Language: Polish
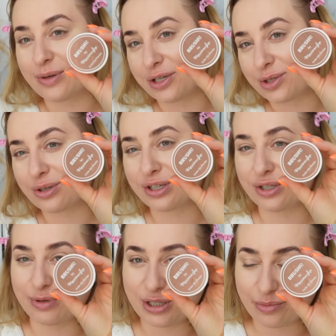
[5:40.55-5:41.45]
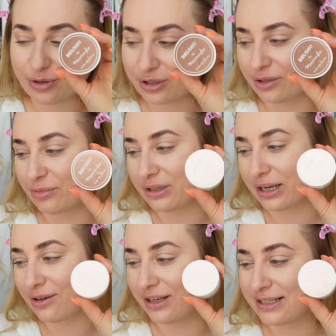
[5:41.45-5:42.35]
będzie suchy, czy będzie mokry, bo ta
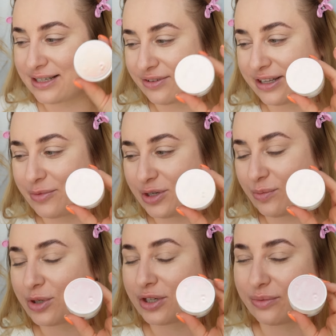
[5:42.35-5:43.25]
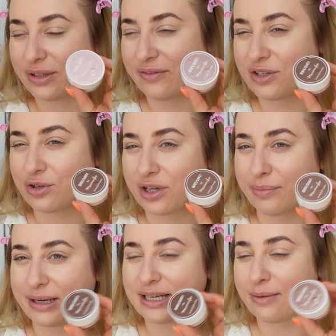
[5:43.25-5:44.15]
kolekcja wydaje mi się może dawać troszkę
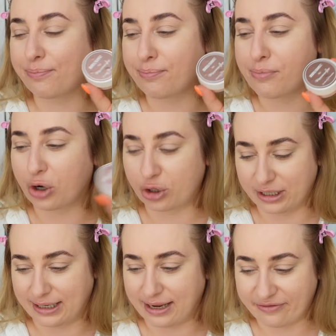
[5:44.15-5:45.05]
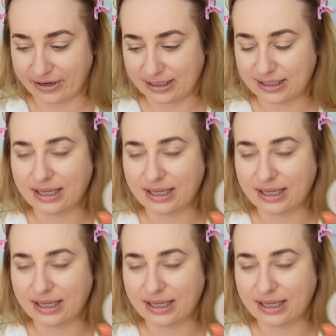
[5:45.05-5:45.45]
bardziej mokry efekt.